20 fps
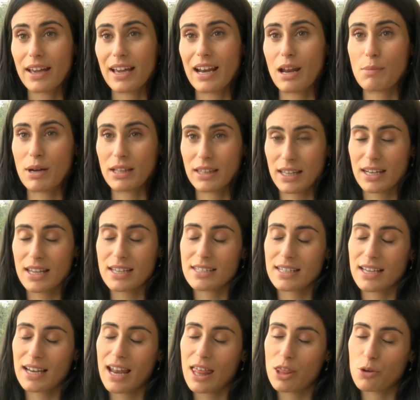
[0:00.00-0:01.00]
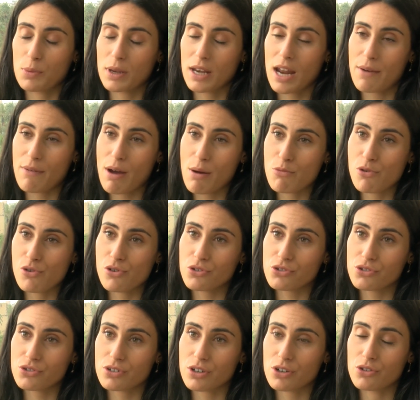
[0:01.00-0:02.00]
de que la materia sí que la
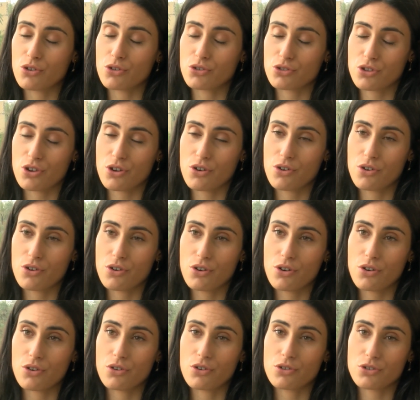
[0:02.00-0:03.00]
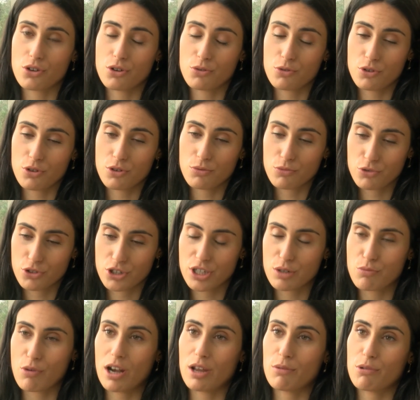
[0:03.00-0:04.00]
dominábamos nos dio, nos dio
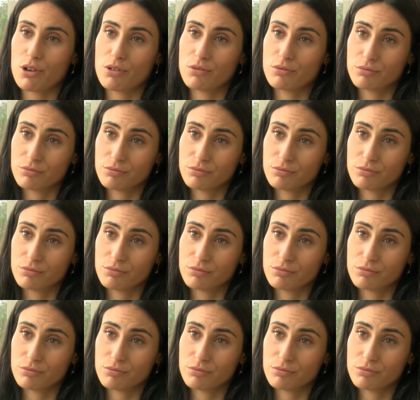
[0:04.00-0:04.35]
muchísimo alivio.